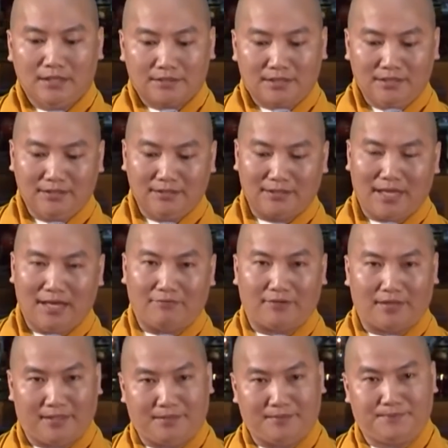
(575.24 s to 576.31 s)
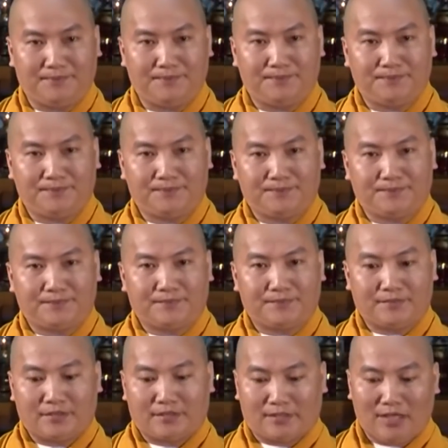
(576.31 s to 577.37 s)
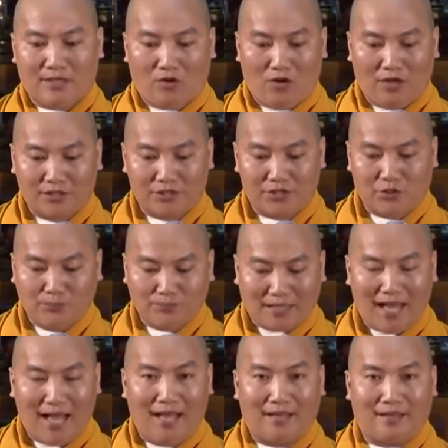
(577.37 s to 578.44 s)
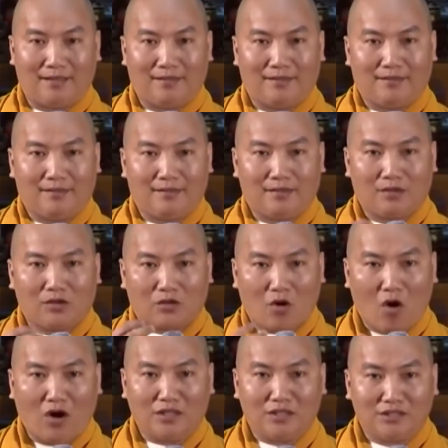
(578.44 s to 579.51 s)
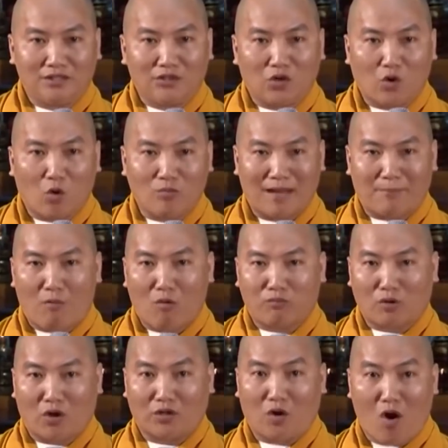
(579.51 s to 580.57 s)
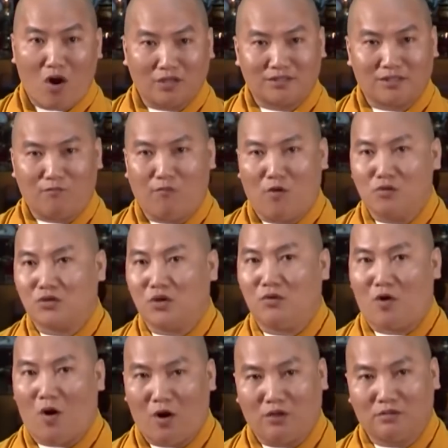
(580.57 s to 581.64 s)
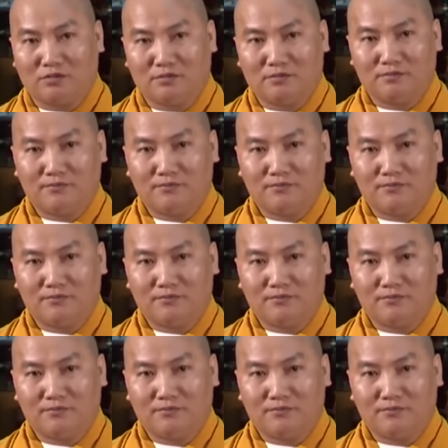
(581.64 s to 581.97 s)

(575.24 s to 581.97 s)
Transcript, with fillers: Xin thưa các vị, cái con người chúng ta, con người nó cũng là một loại con trong vô số con.